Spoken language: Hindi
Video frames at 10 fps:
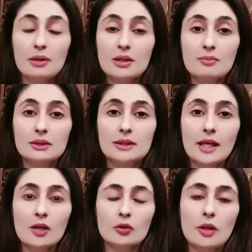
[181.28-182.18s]
का मंज़र
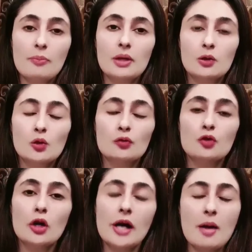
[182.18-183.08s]
नहीं होता बिल्कुल
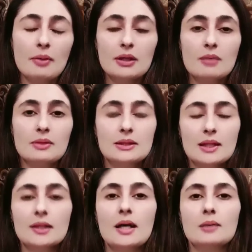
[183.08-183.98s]
वो क़यामत का
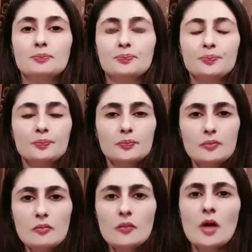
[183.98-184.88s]
मंज़र था
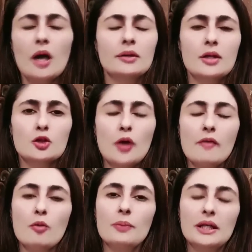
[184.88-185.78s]
अंदर जो है
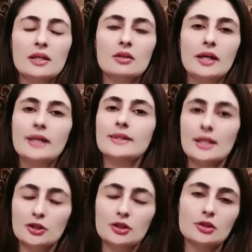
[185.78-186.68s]
वो मीट एंड ग्रीट
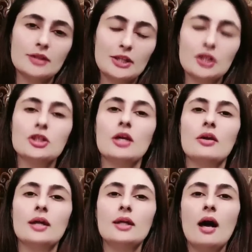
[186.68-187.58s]
सेशन चल
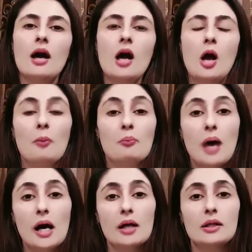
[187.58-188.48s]
रहा था
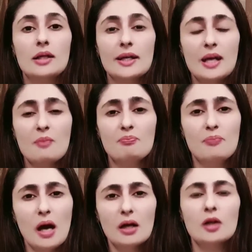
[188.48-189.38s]
बाहर लड़के
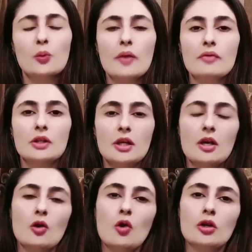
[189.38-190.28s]
पागल हुए हुए
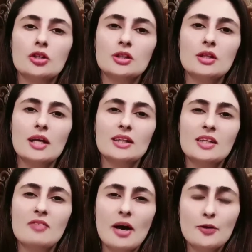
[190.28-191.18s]
थे और जिस तरह
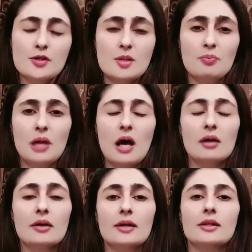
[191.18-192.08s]
दीवारों से
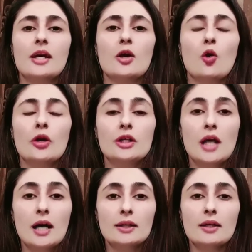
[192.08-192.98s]
फलांग रहे थे और
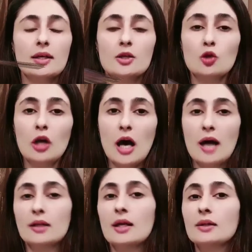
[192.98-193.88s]
यहाँ तक कि जो
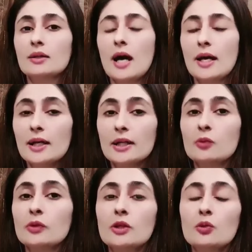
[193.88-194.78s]
खारदार तारे लगी
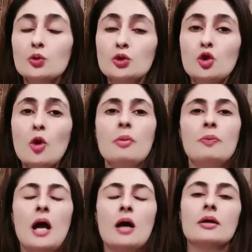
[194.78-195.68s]
हुई थी उसको भी
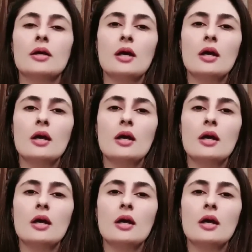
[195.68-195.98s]
फलांग के